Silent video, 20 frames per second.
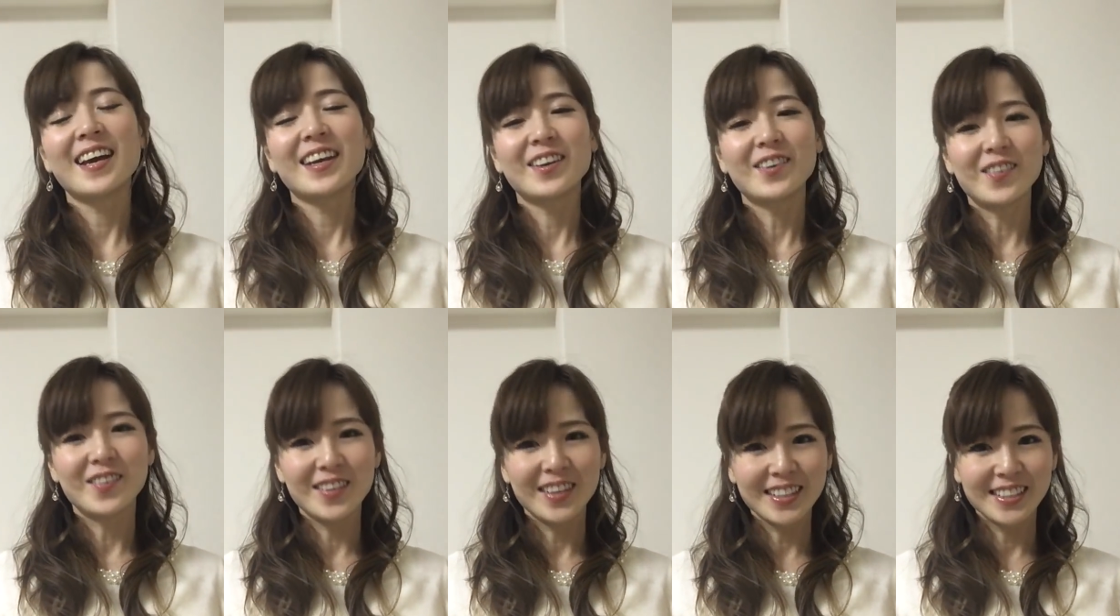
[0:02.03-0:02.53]
愛
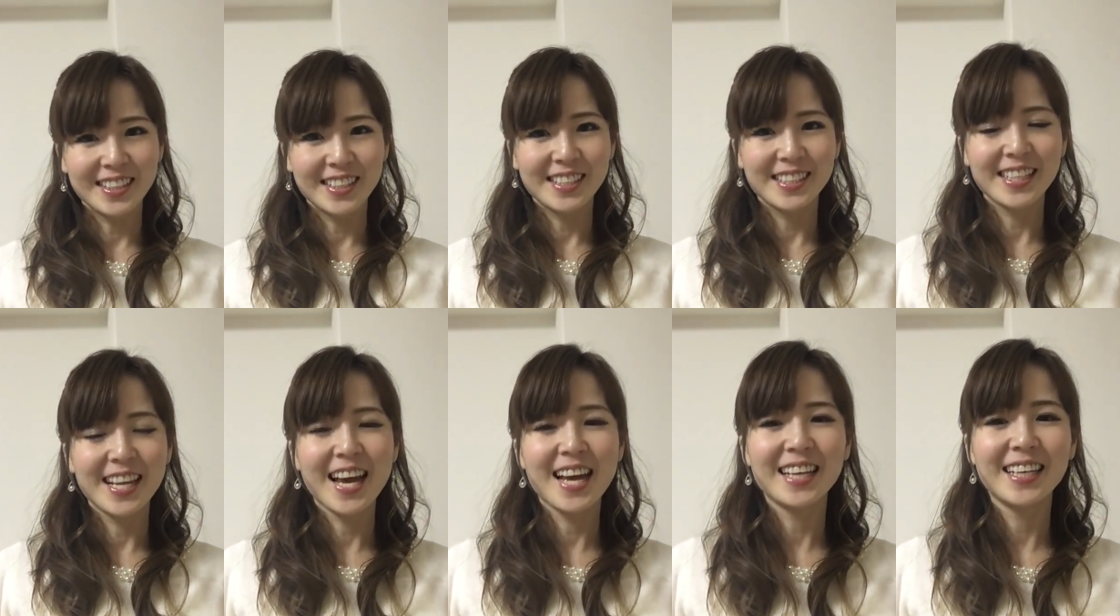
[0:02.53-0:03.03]
婚活
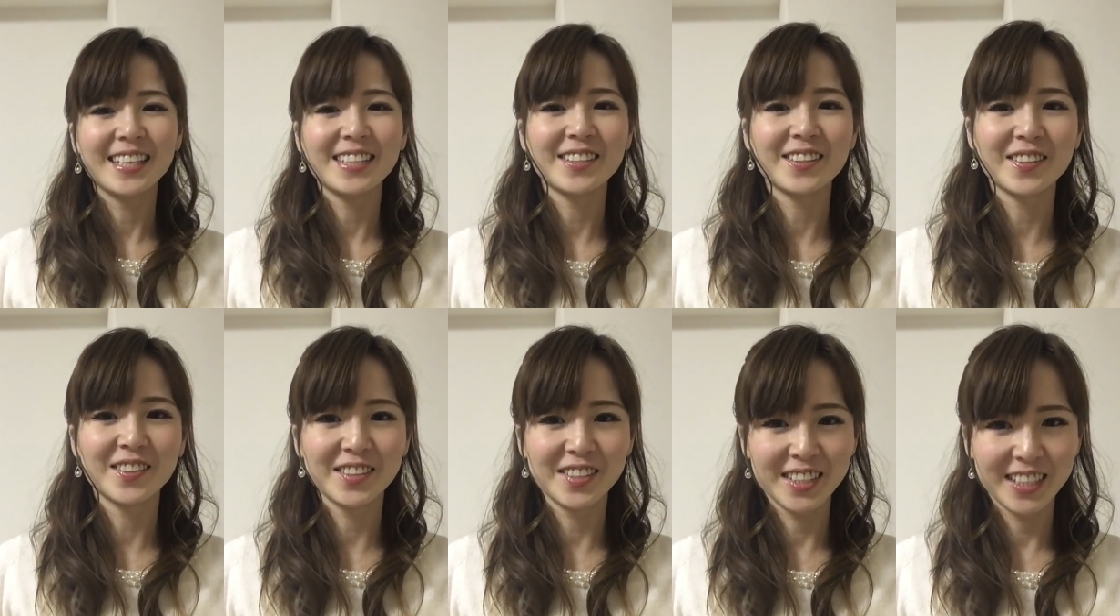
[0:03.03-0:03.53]

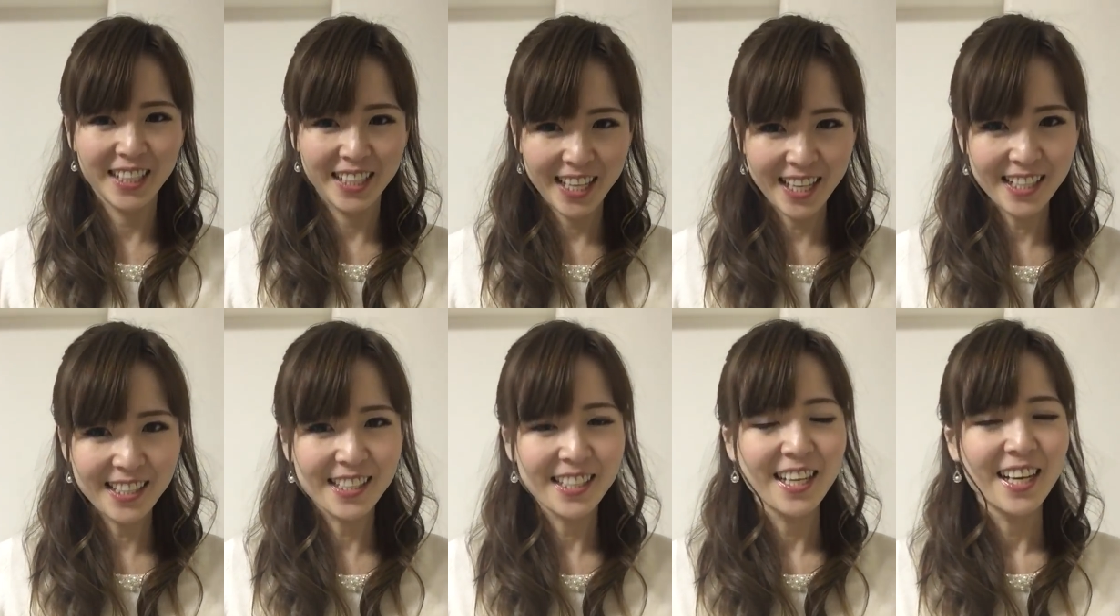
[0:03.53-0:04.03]
スタイリストのジュリ
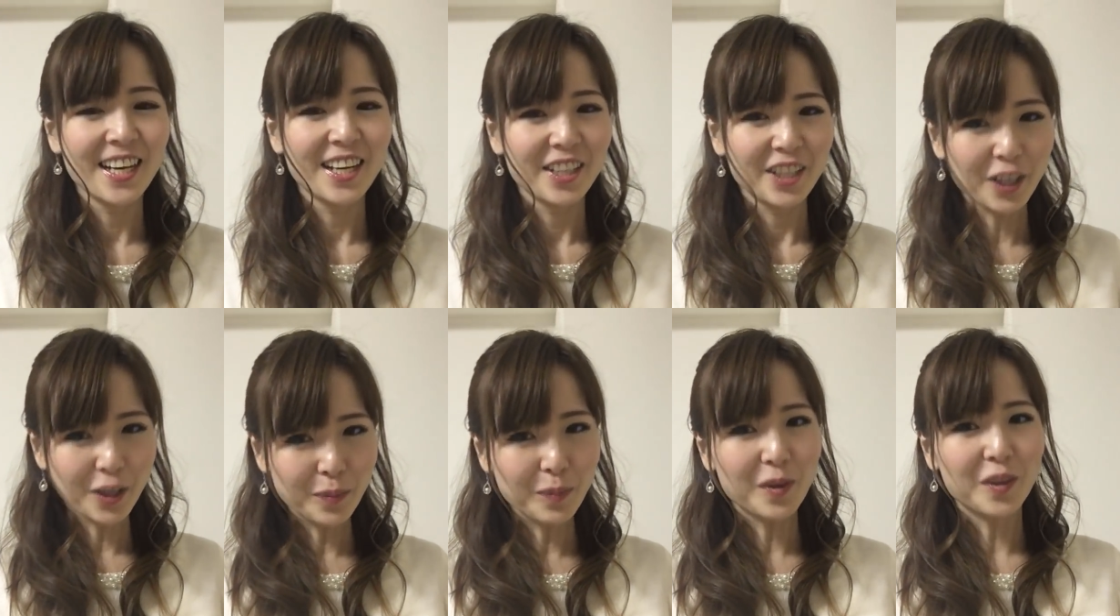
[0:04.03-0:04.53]
です。
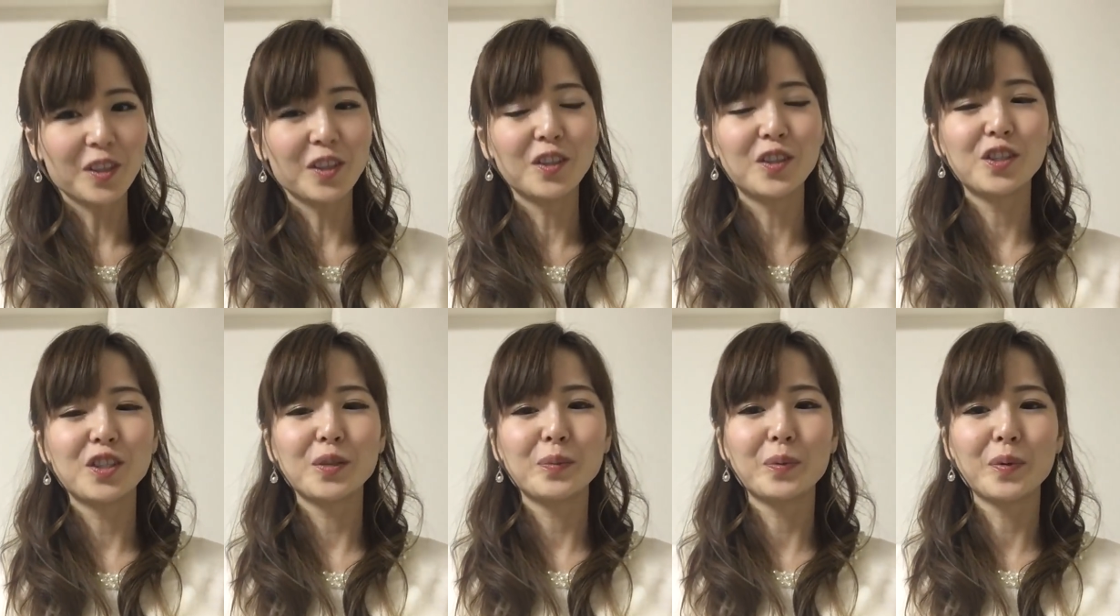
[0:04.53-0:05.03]
今日も
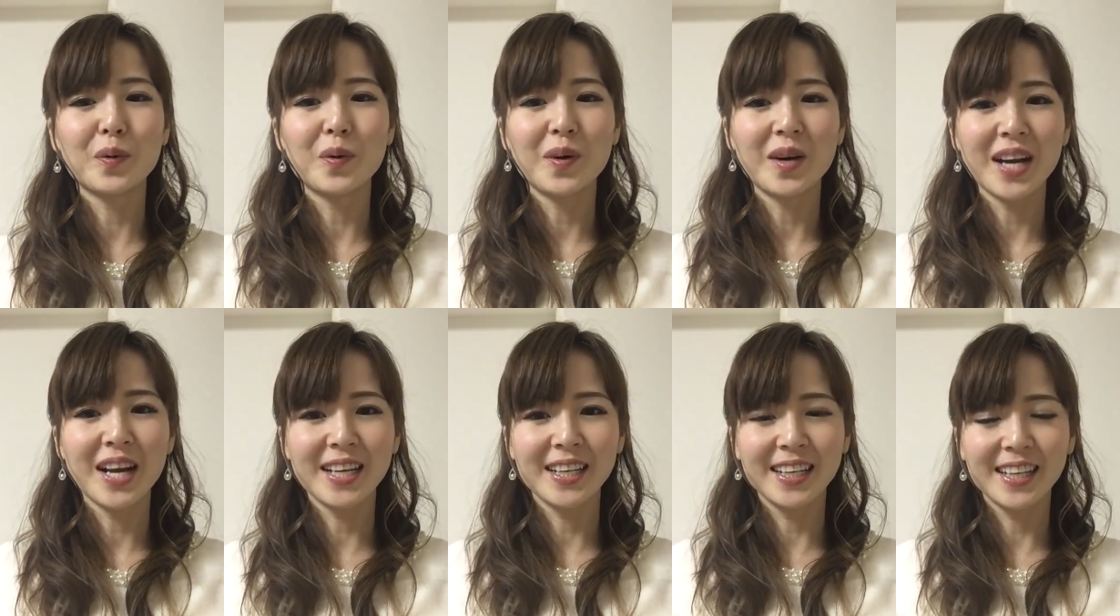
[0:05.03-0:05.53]
YouTube を
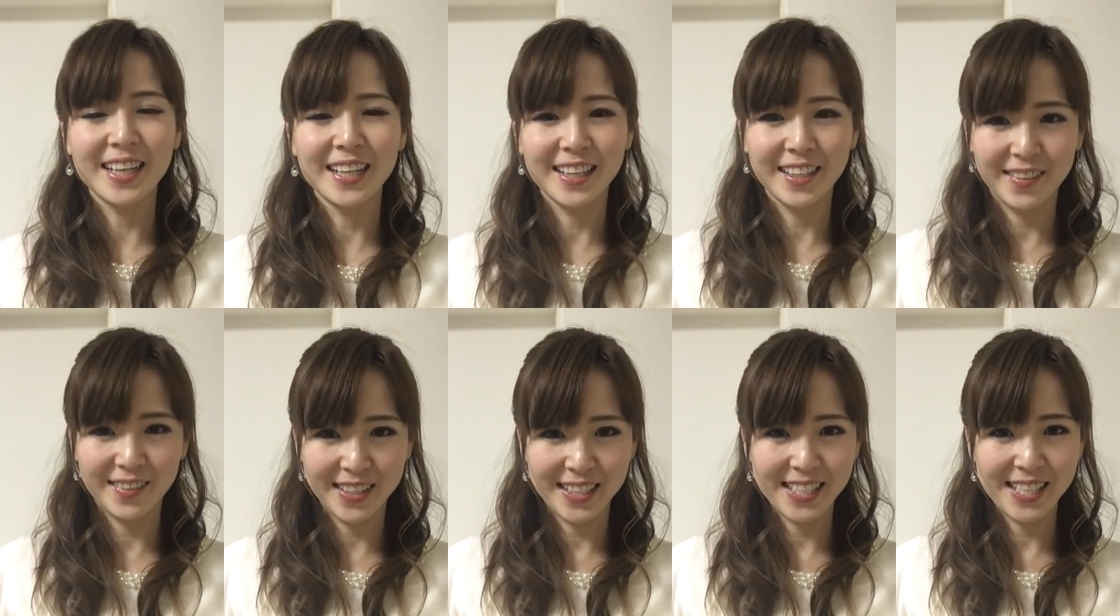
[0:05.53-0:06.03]
ご覧になっ
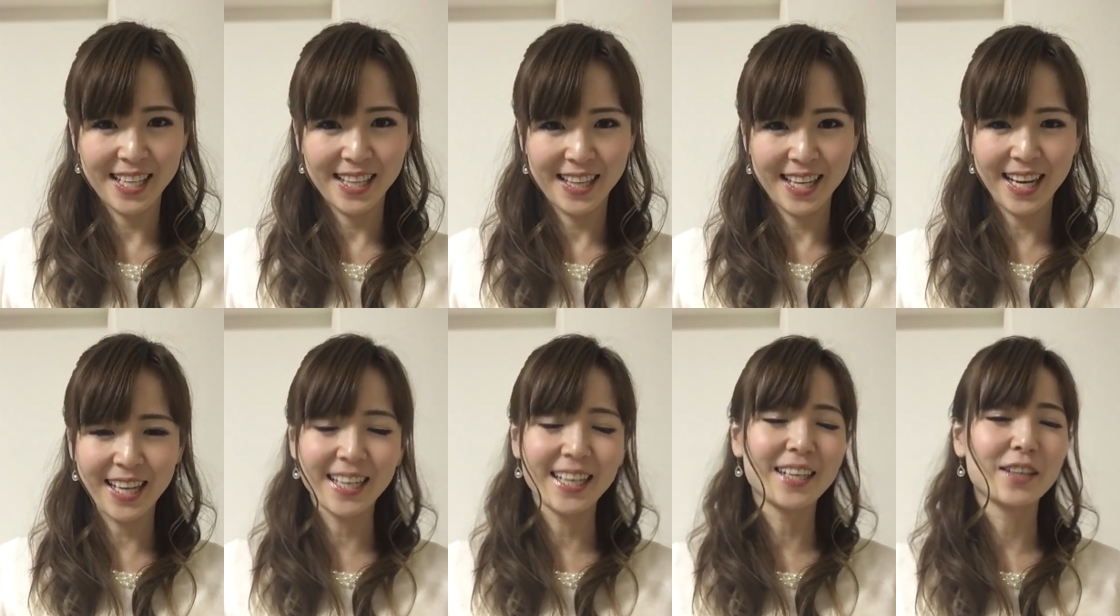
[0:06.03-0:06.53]
てくださっ
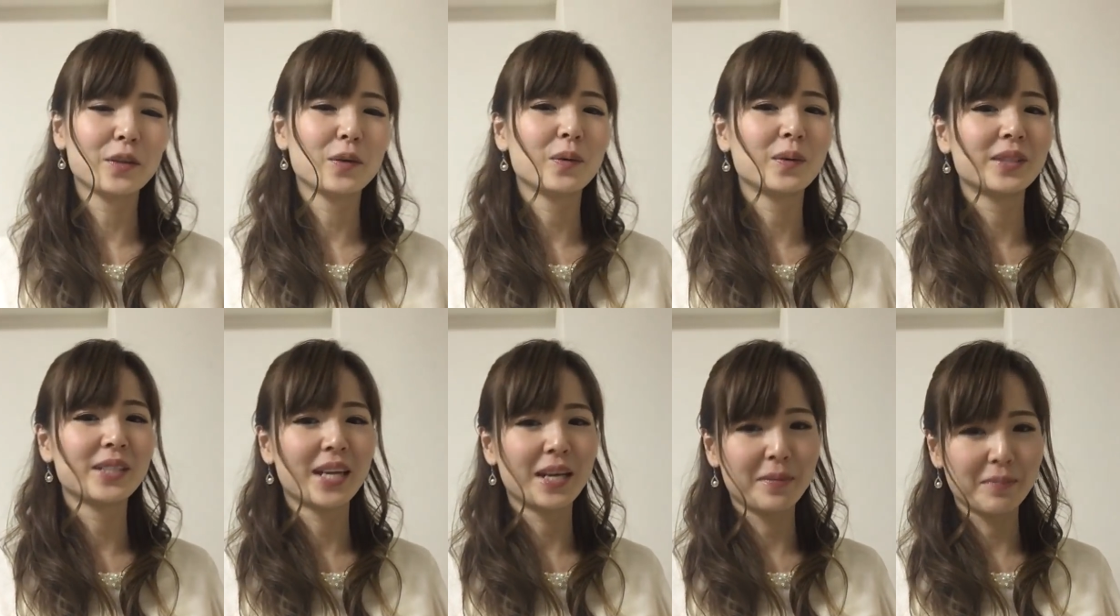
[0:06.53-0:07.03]
てありがとう
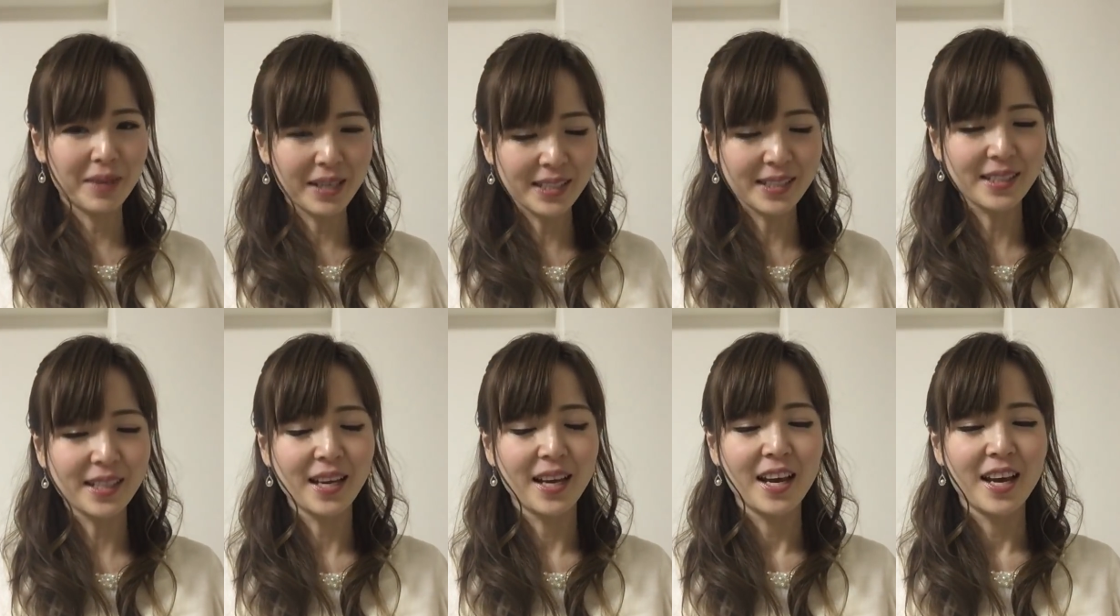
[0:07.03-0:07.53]
ございま
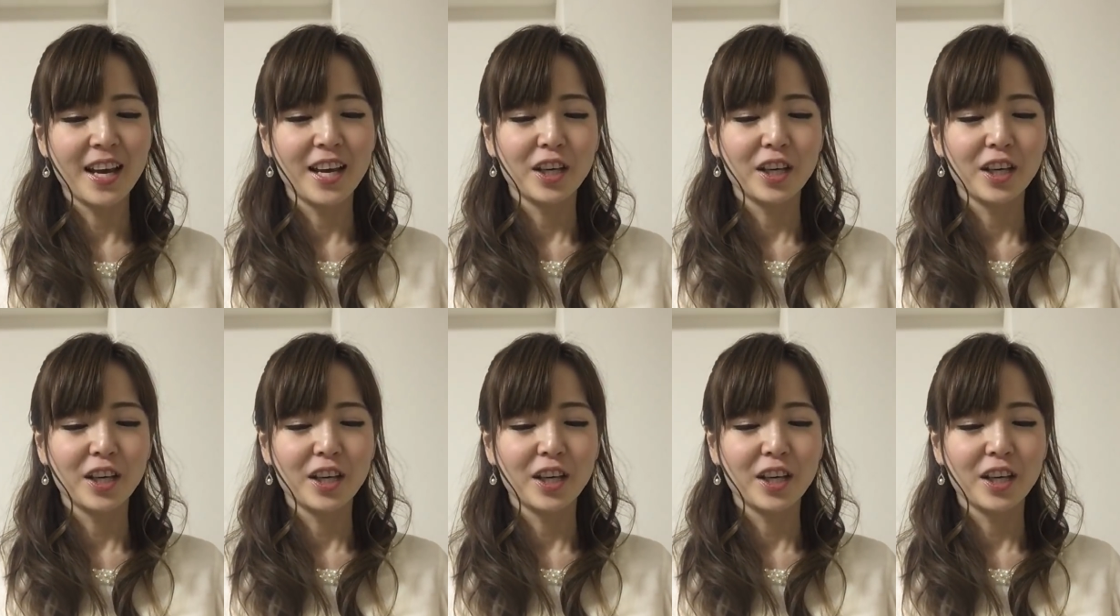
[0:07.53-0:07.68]
す。